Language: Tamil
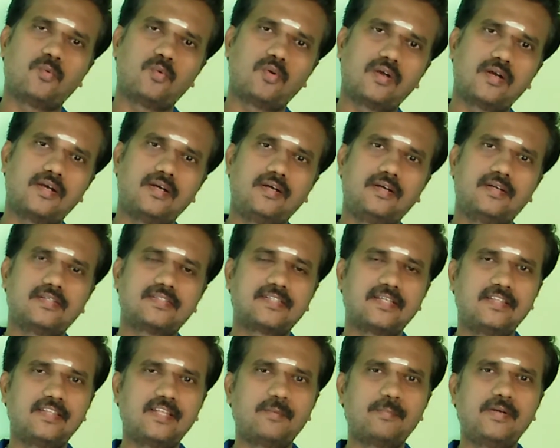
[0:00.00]
உங்கள்
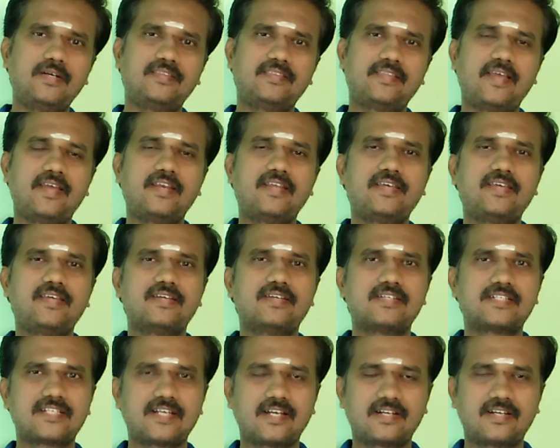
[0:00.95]
செந்தமிழ் தேனி
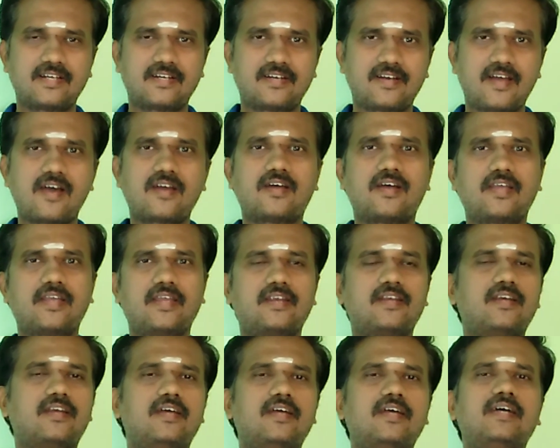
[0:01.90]
சங்கர
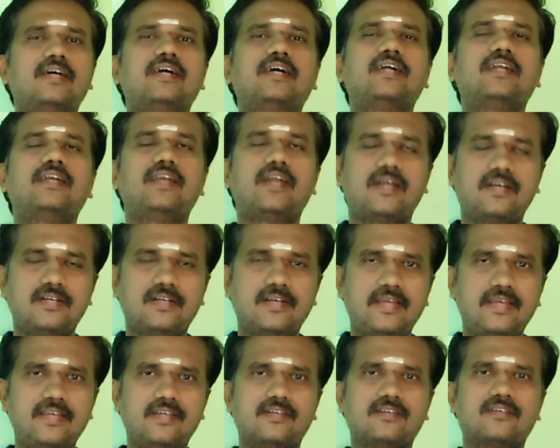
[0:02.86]
நாராயணன்
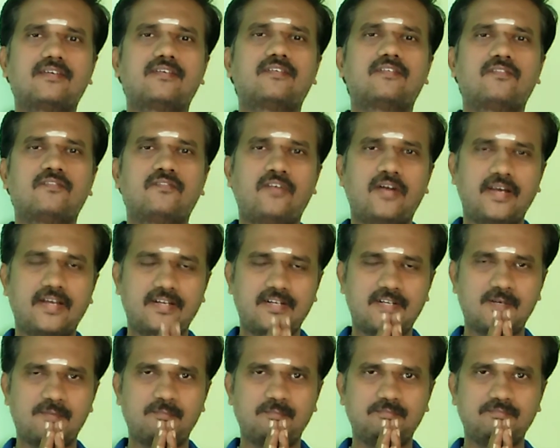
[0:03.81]
நன்றி
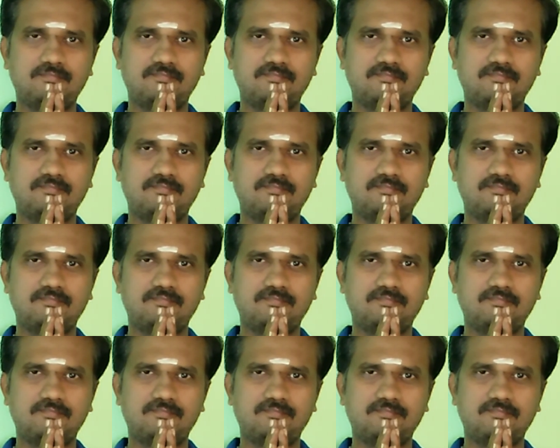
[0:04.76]
வணக்கம்